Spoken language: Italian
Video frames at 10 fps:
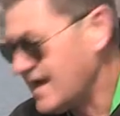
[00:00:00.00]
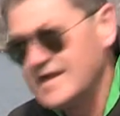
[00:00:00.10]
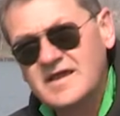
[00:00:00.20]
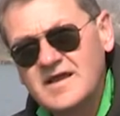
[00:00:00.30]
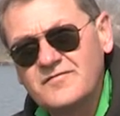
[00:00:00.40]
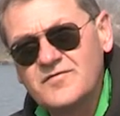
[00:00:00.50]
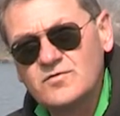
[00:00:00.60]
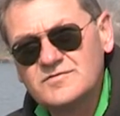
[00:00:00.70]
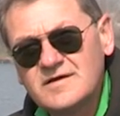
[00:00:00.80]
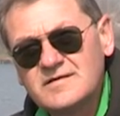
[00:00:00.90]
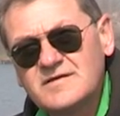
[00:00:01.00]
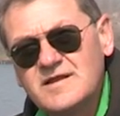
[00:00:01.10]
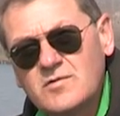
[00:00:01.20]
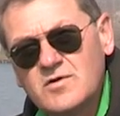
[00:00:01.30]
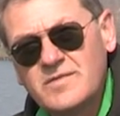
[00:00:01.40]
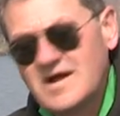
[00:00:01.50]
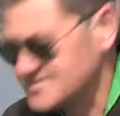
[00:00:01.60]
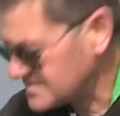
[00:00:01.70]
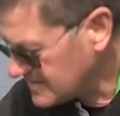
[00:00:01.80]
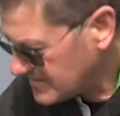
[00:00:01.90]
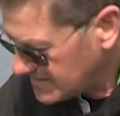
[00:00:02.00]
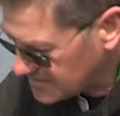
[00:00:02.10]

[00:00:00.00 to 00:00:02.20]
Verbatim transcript: anche a fionda nelle acque basse